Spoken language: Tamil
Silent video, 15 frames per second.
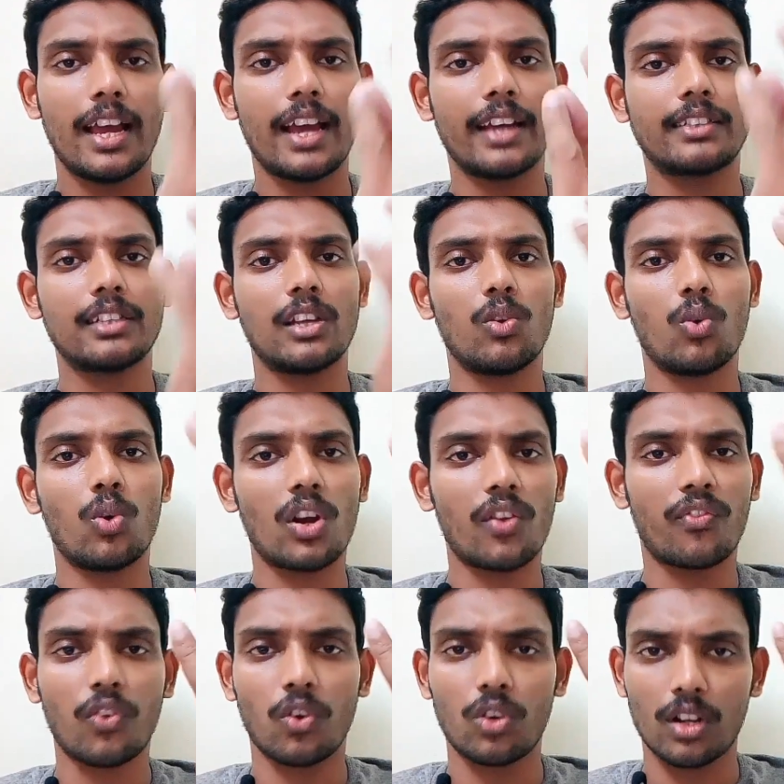ஏர்டெல்
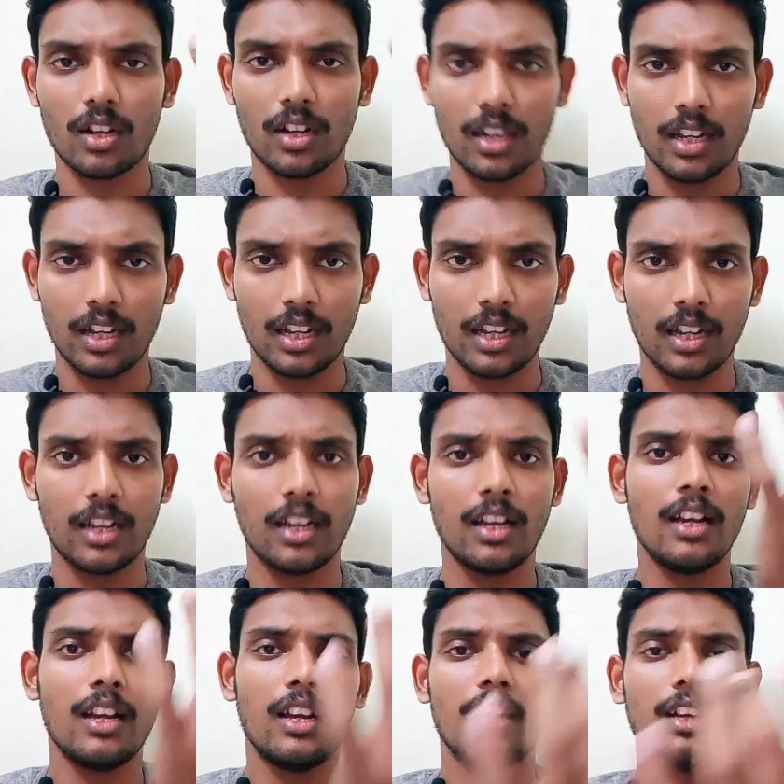ஓடஃபோன்
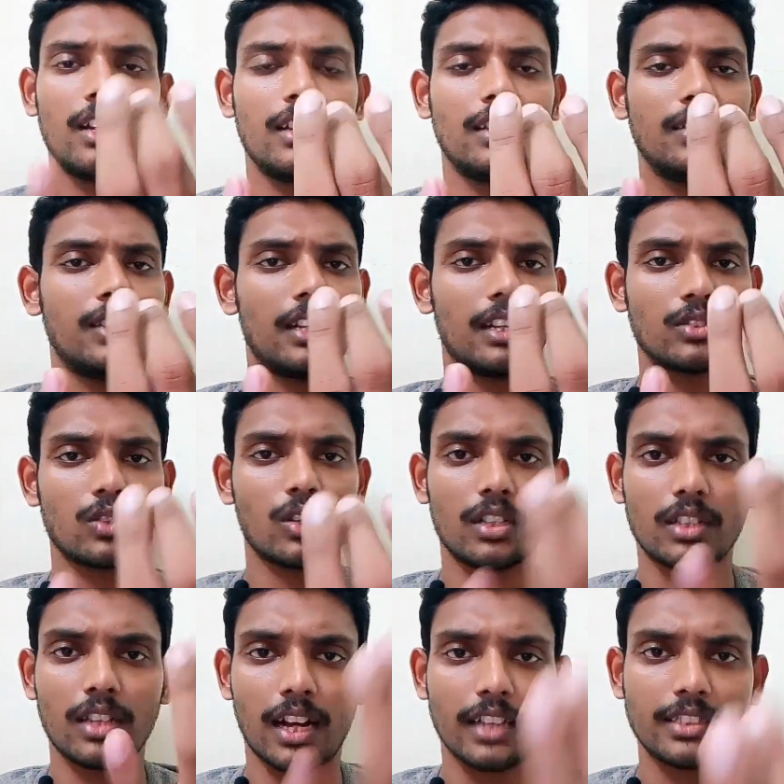என்ன
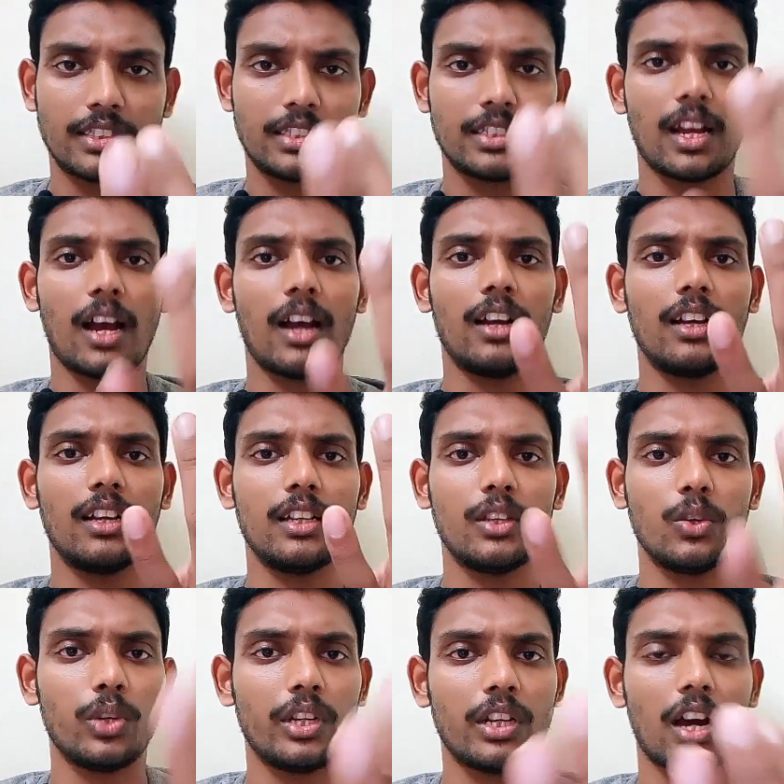சொல்கிறது ஹட்ஸ்
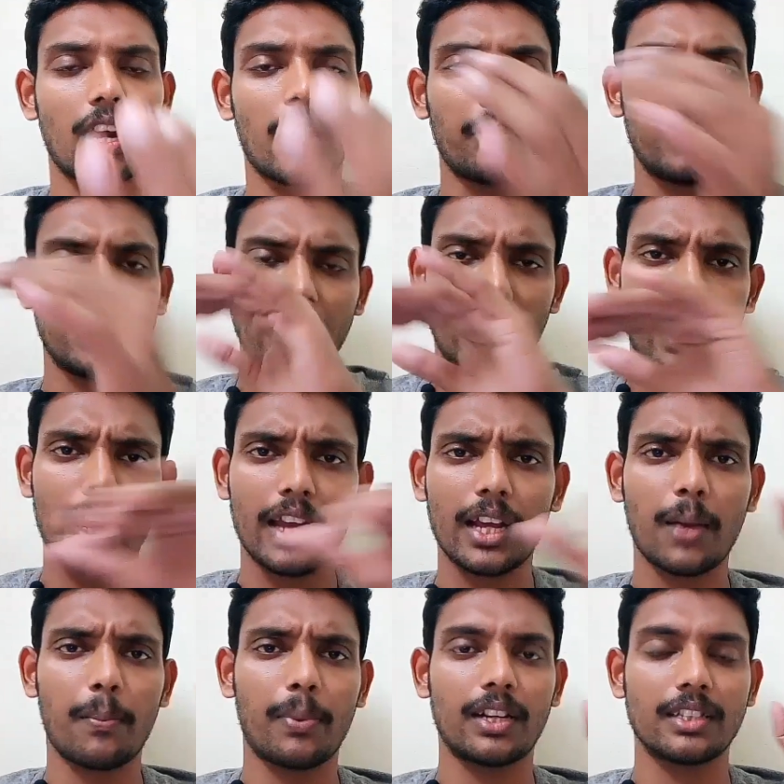யூனினார் அப்படி
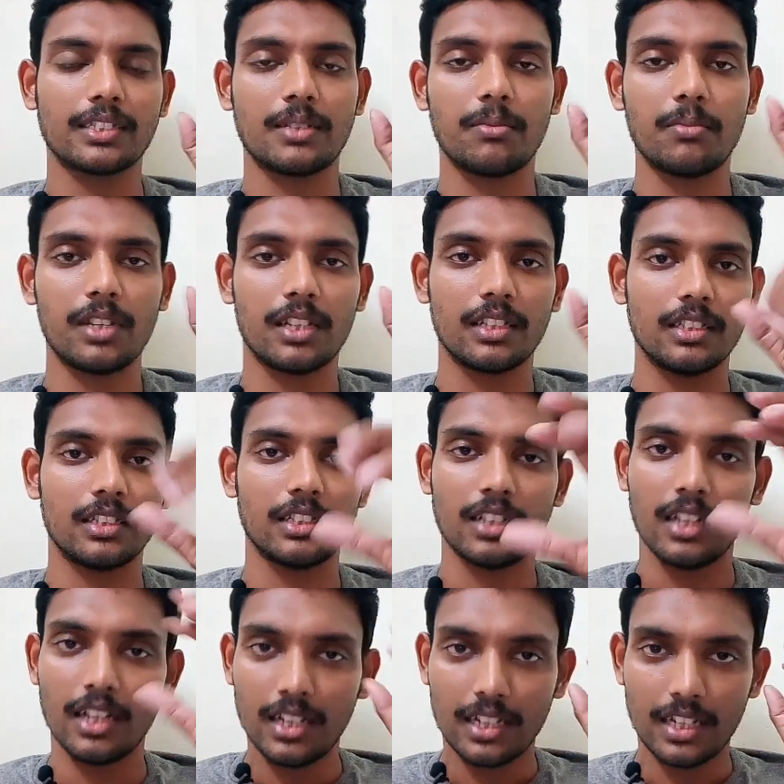ஏகப்பட்ட சிம் இருந்தது
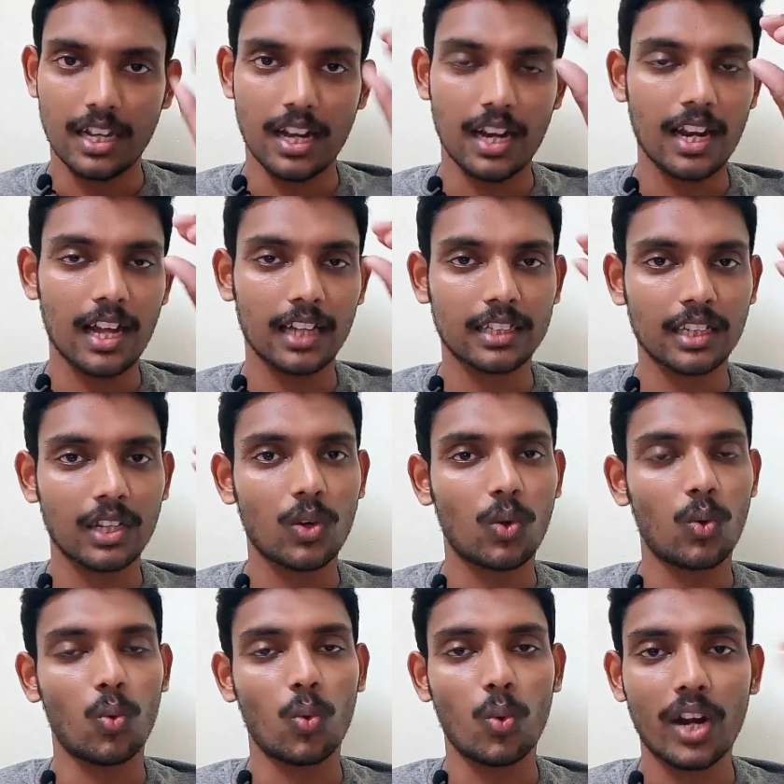எல்லாத்தையும்
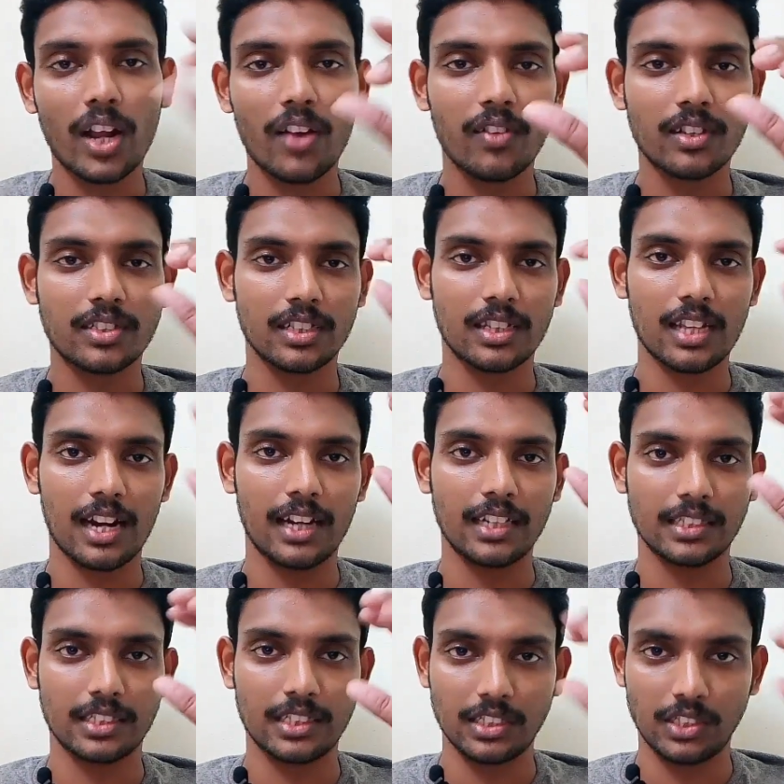ஒரே வருஷத்தில்
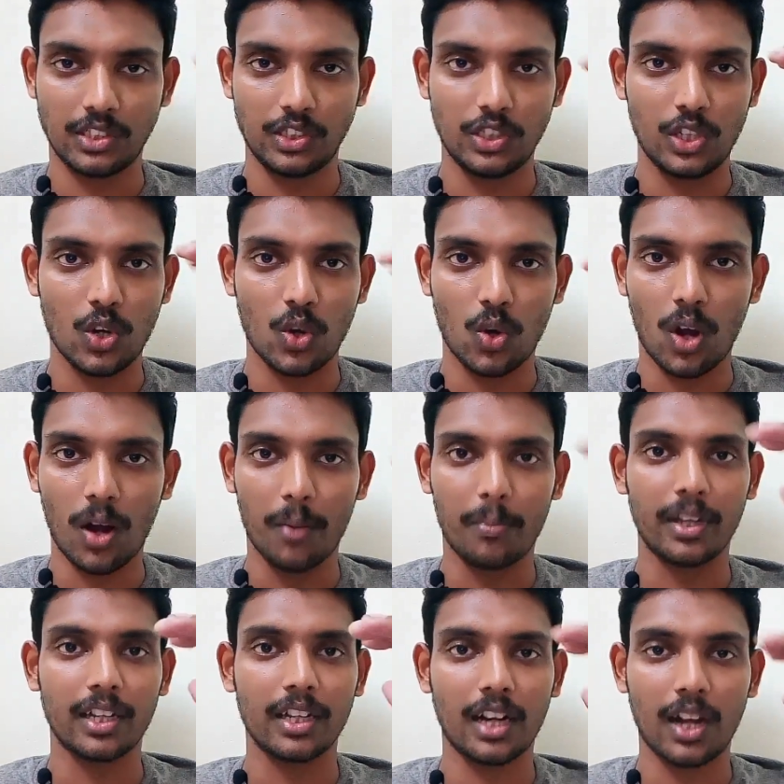அடிச்சுட்டு ஜியோ
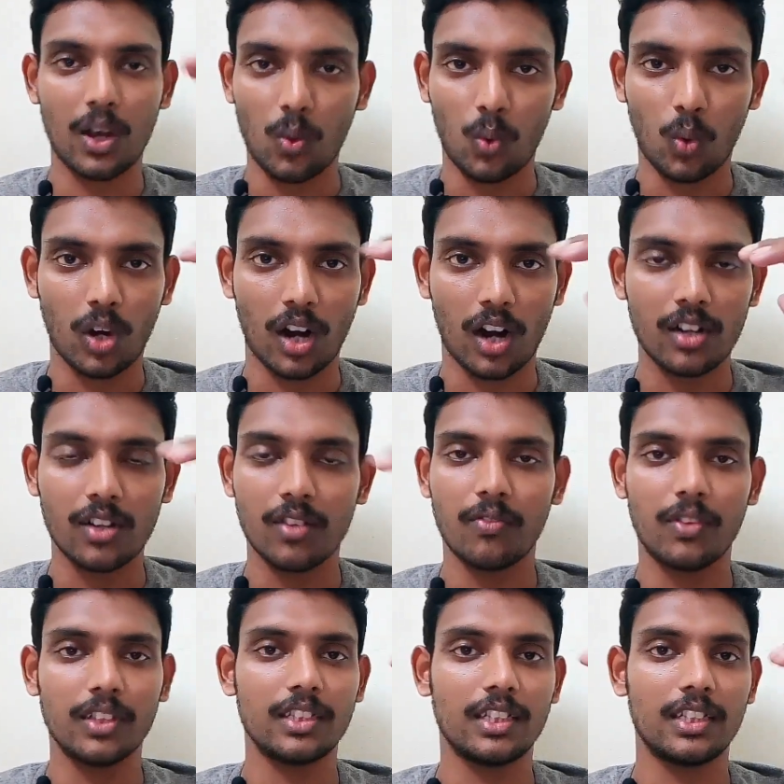அப்படிங்கிற ஒரு ஆள்
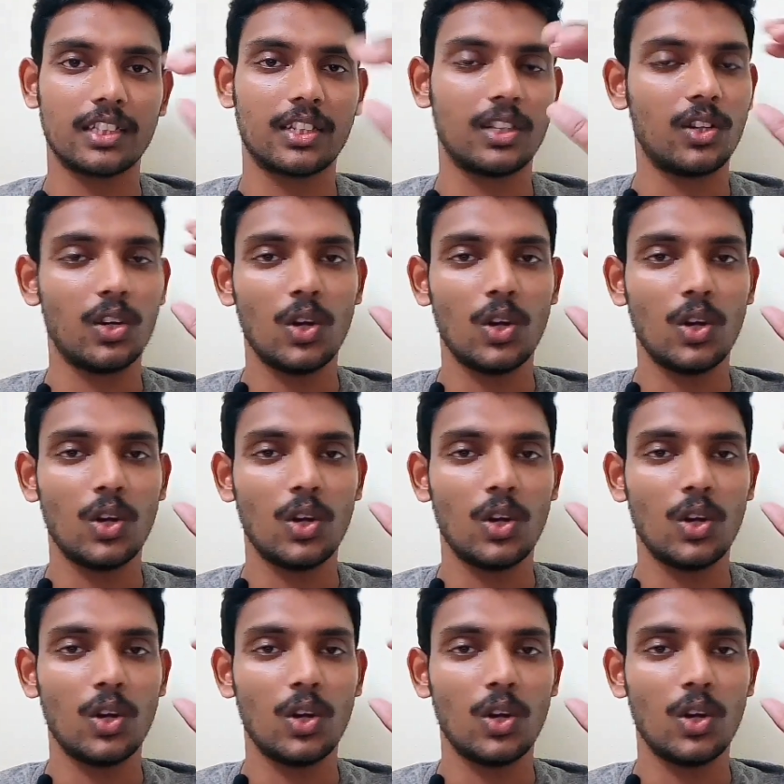வந்ததுக்கு